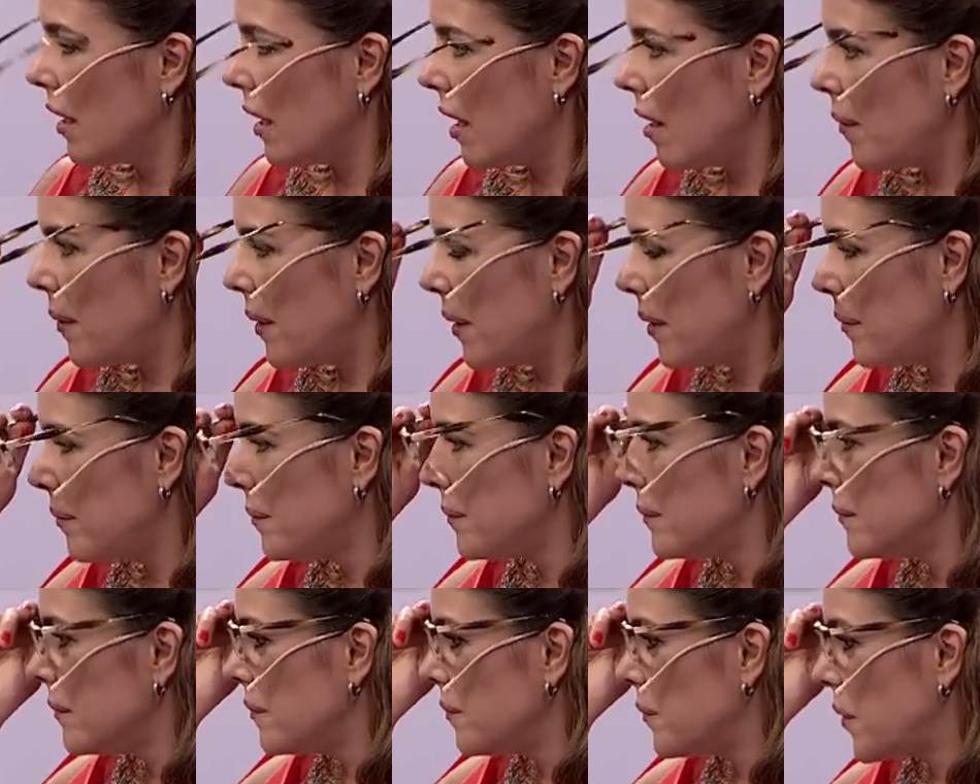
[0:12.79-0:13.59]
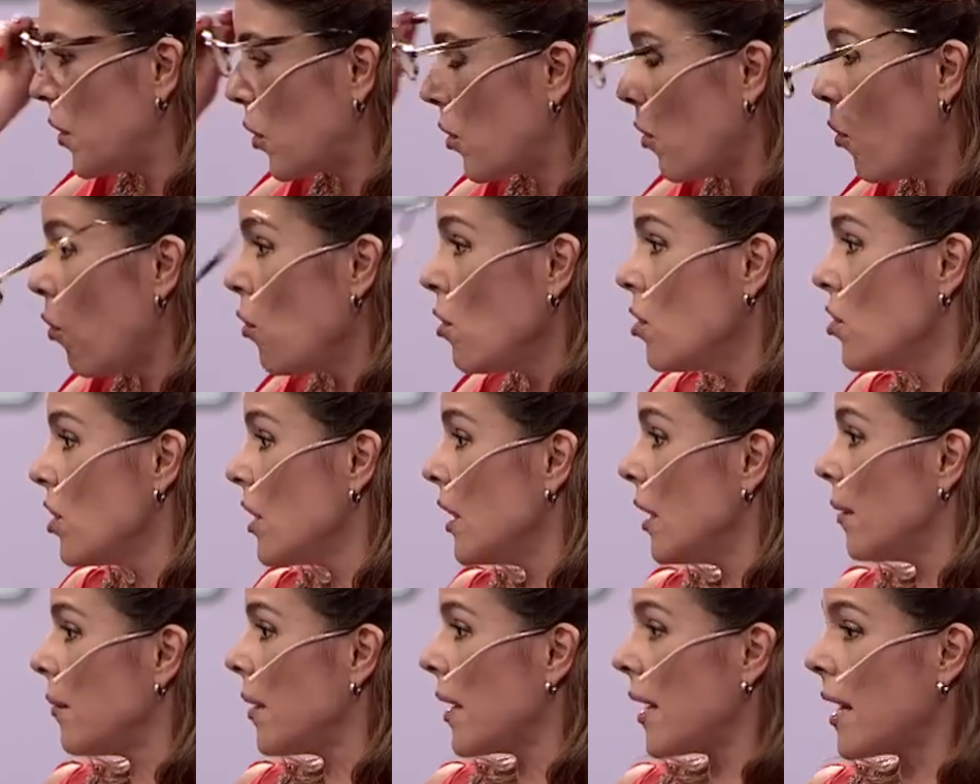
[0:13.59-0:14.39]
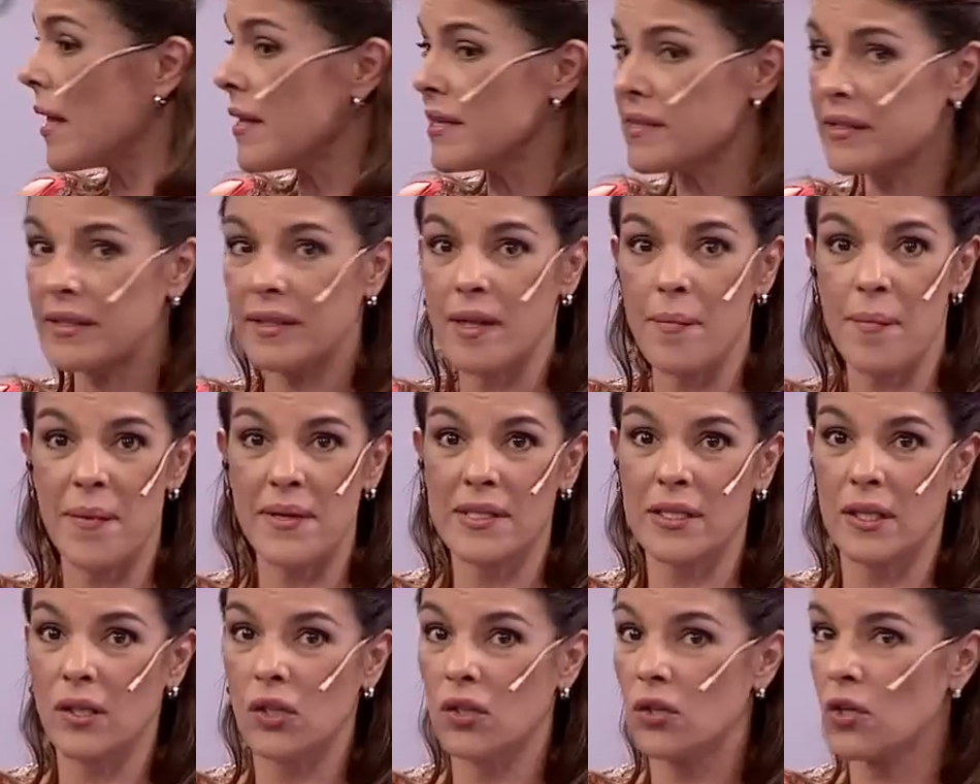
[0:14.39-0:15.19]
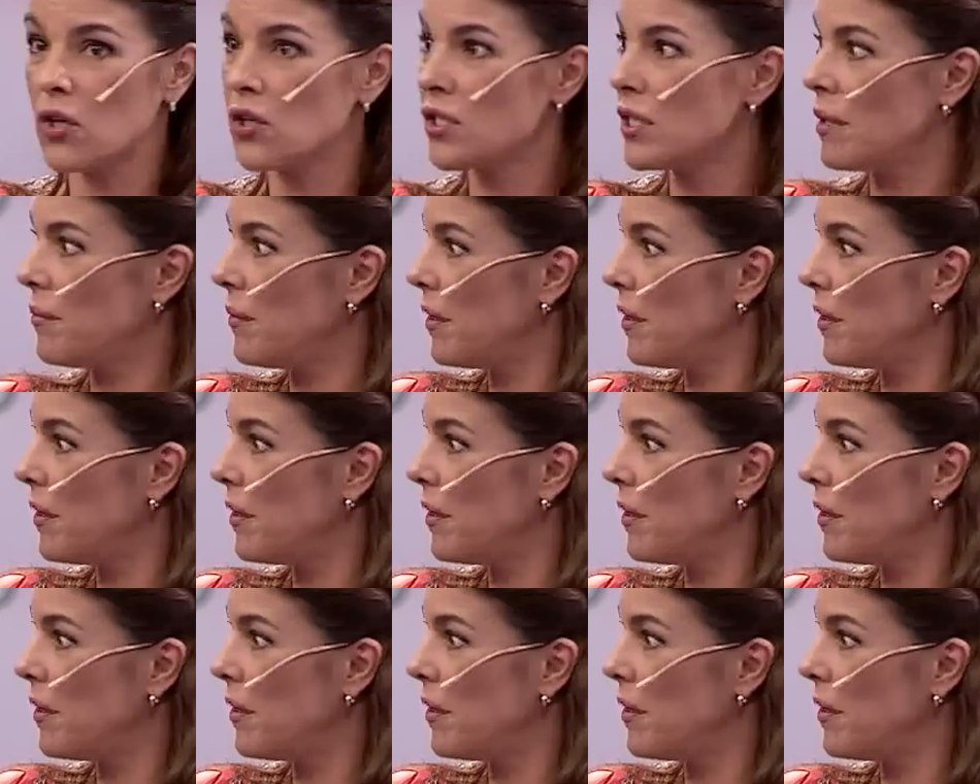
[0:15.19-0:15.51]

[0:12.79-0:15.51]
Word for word: A ver, hoy no quiere hablar nadie, se están pasando todos